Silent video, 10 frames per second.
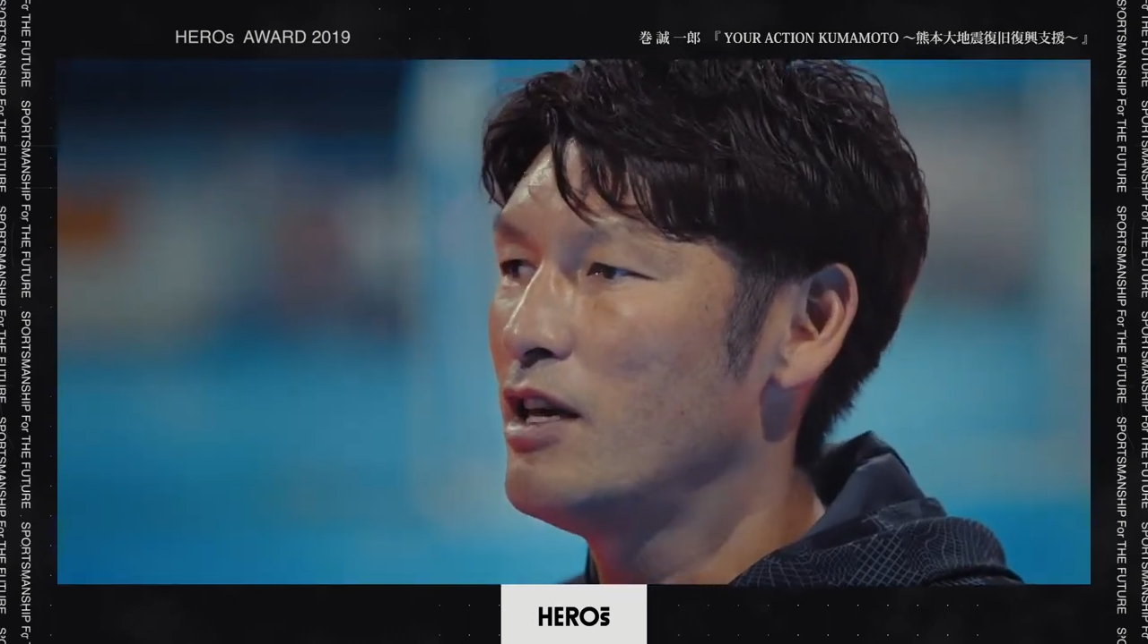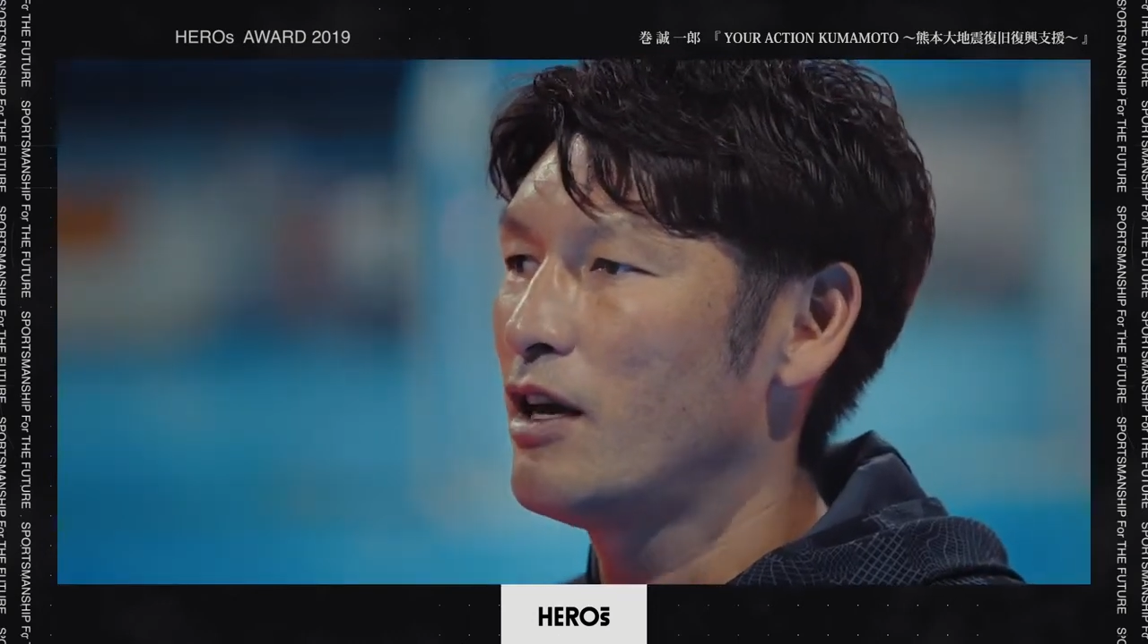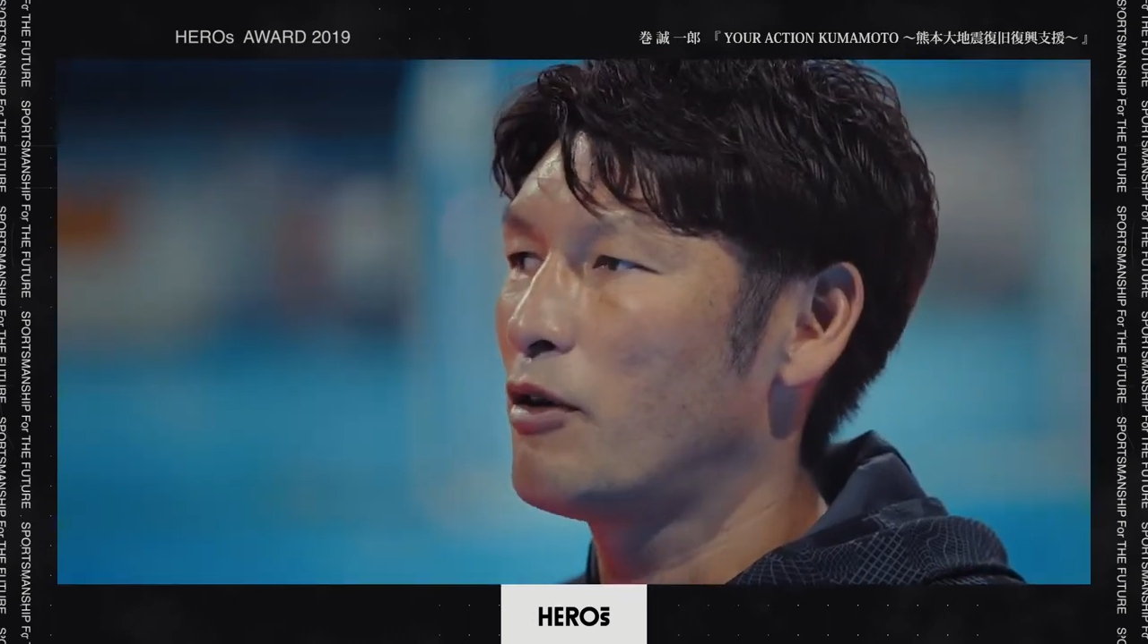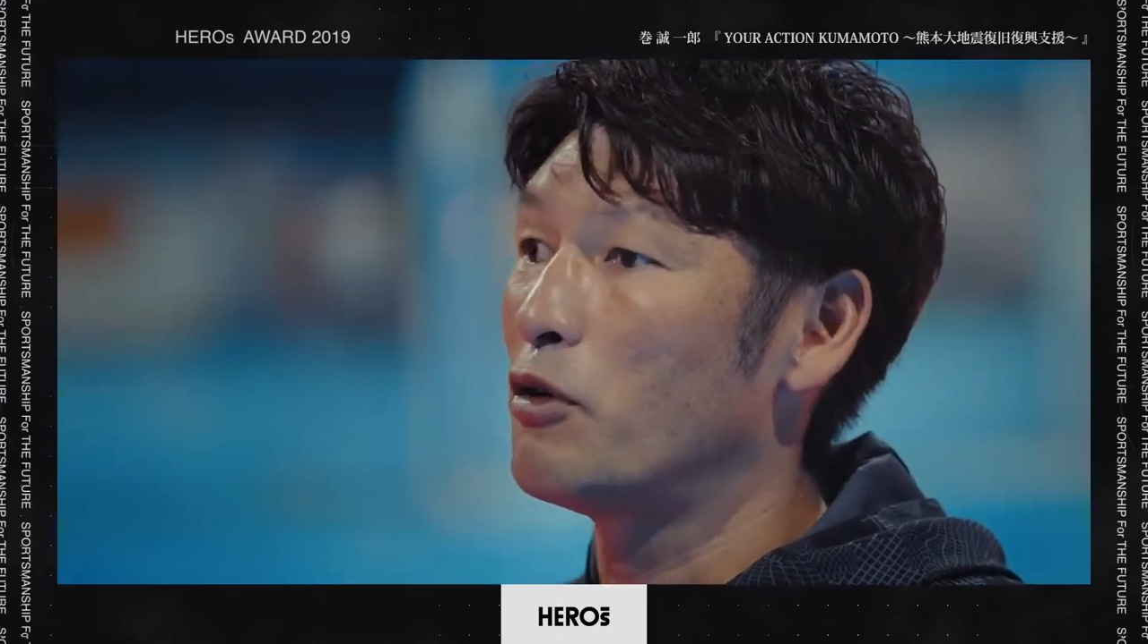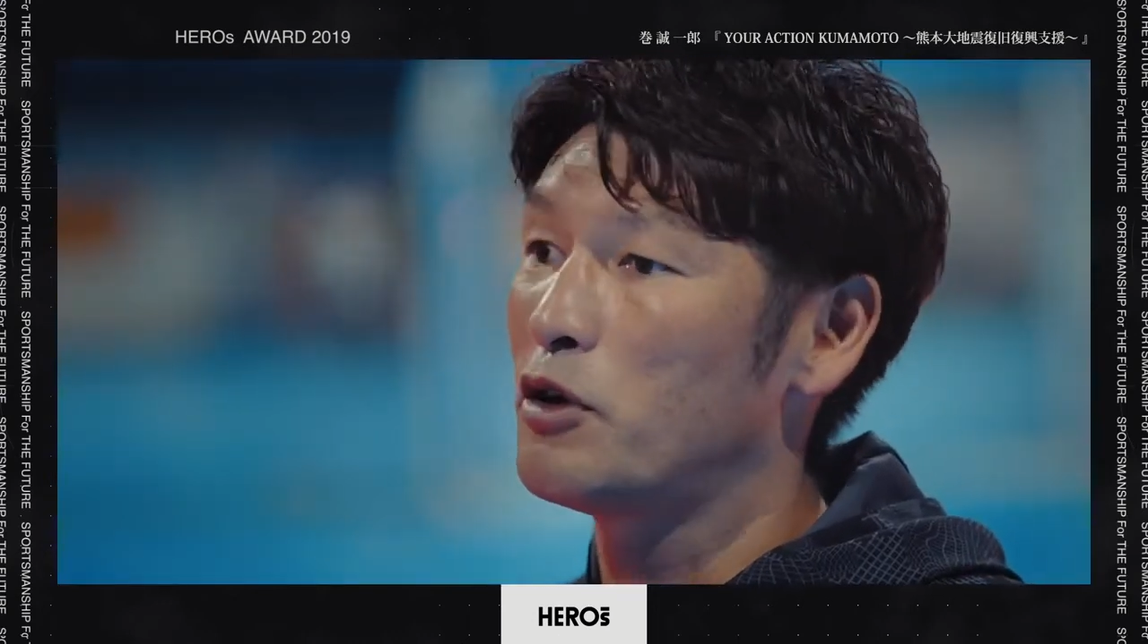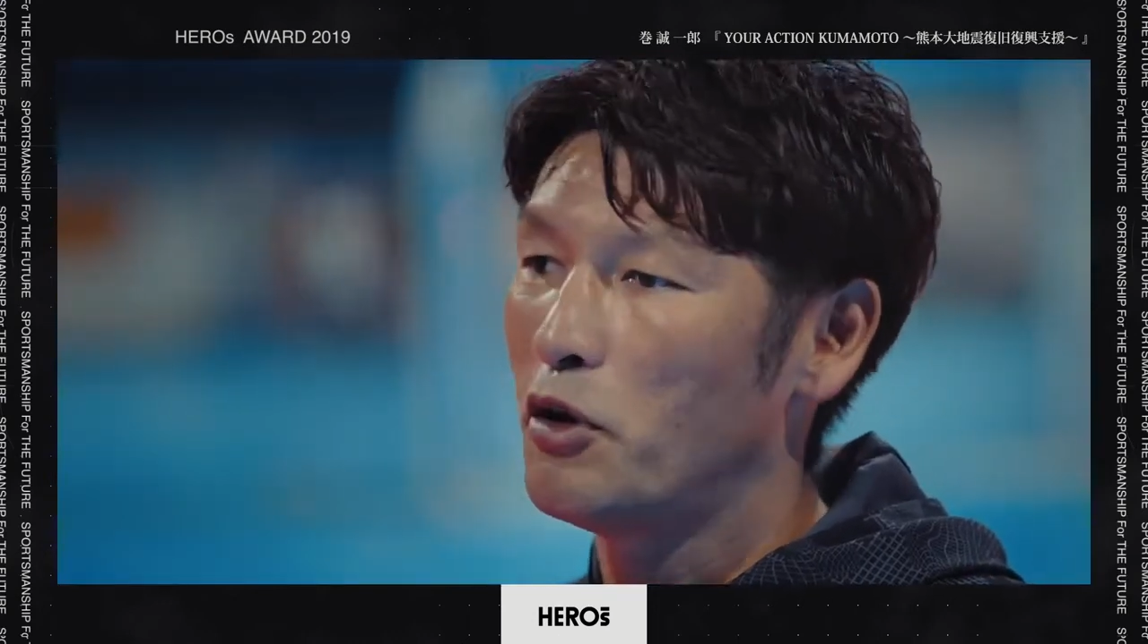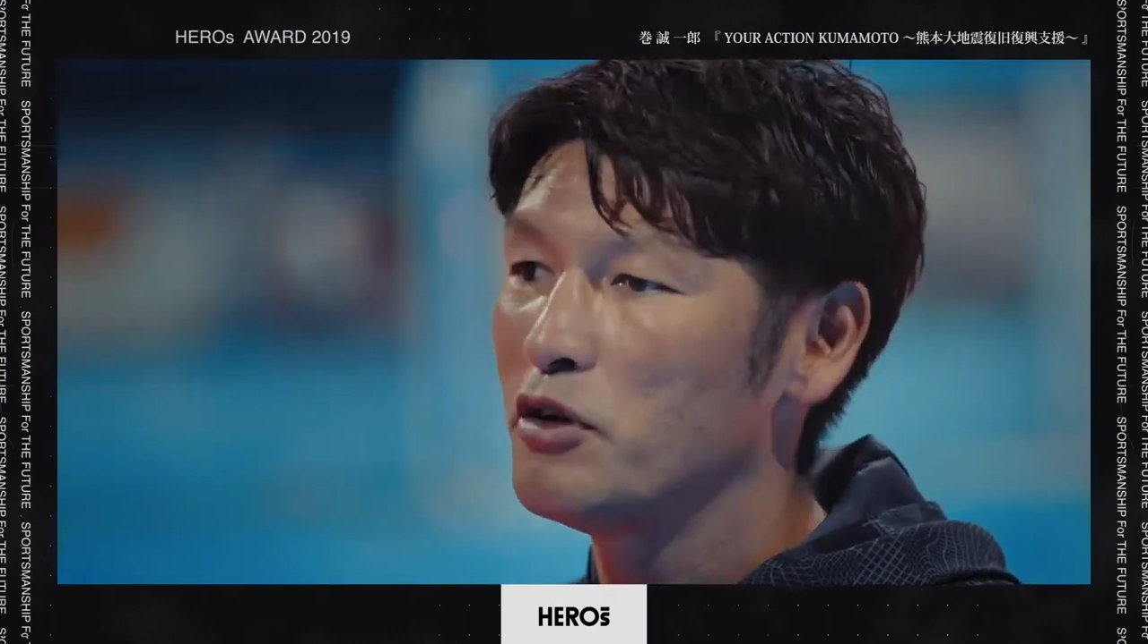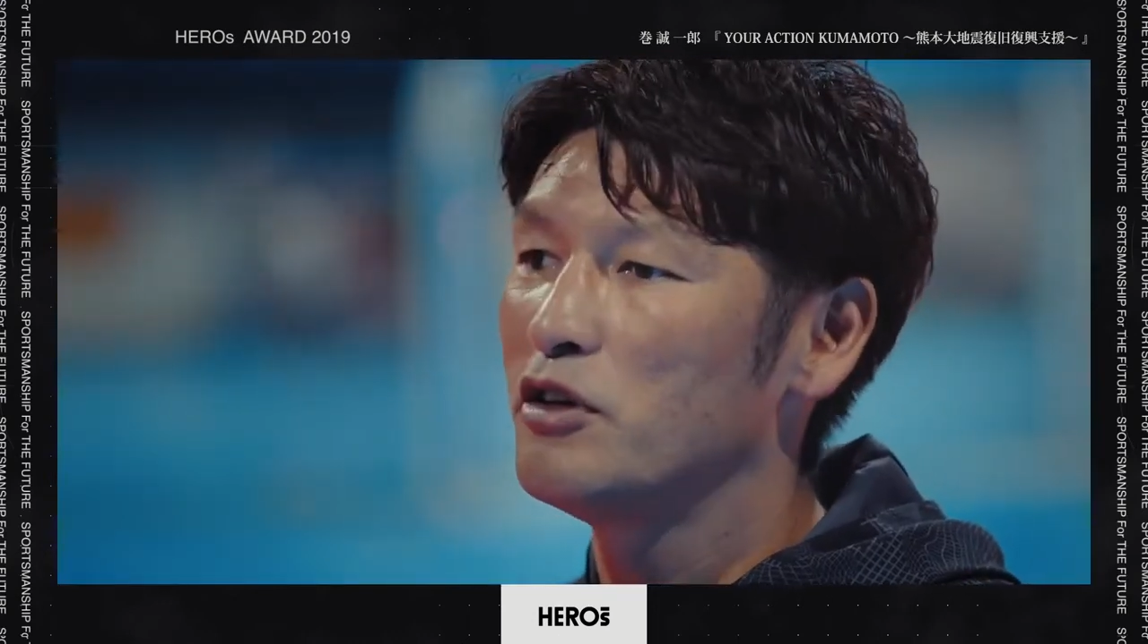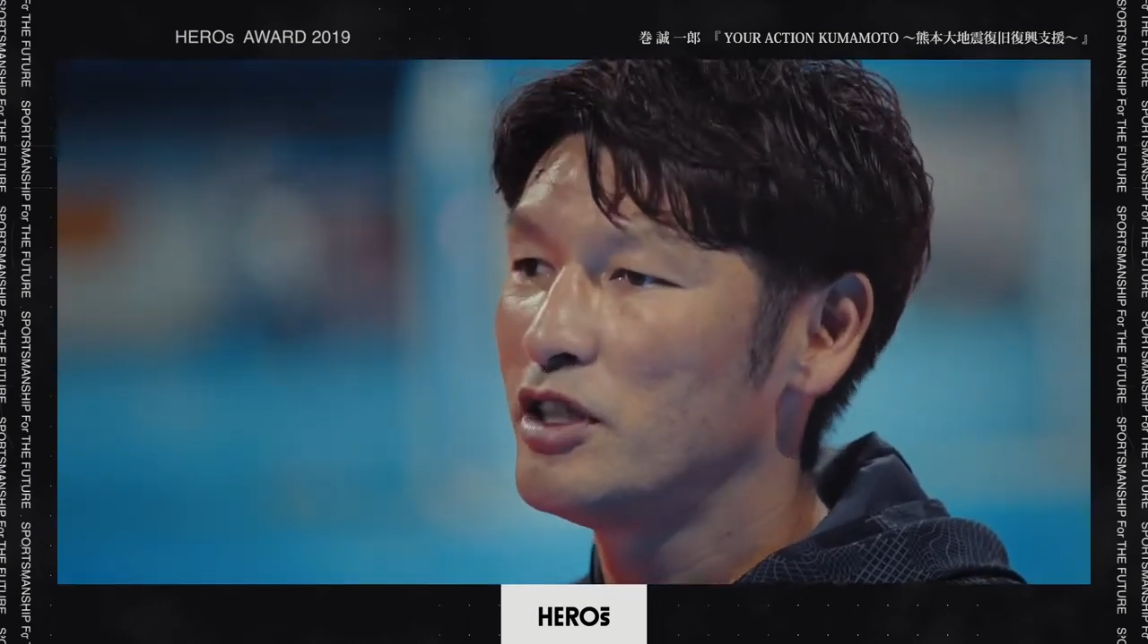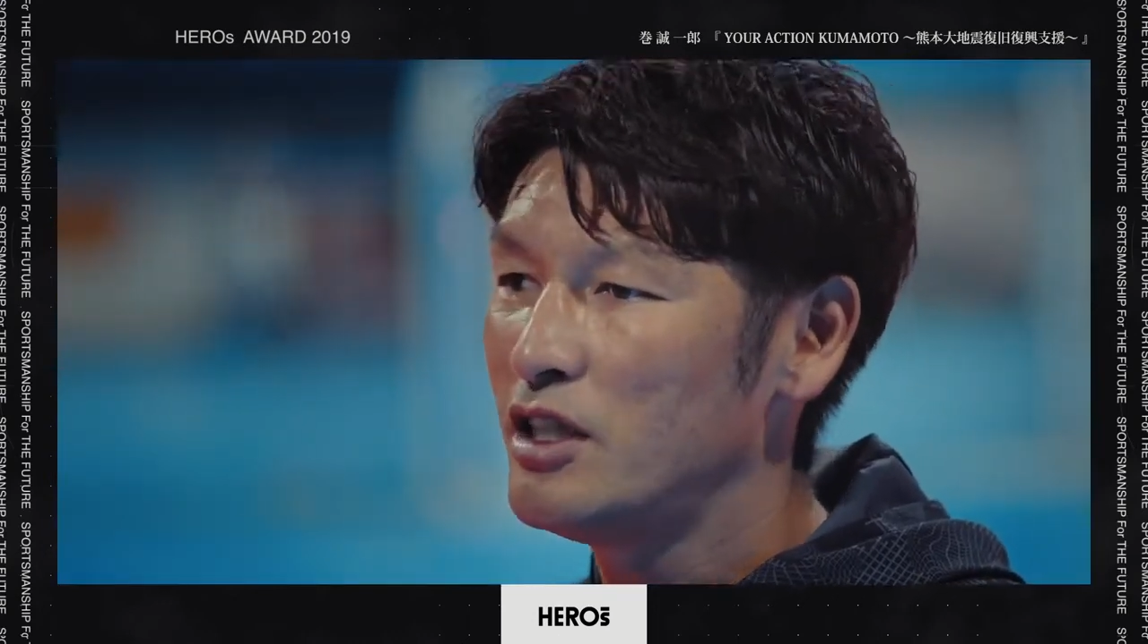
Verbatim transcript: で、こう共有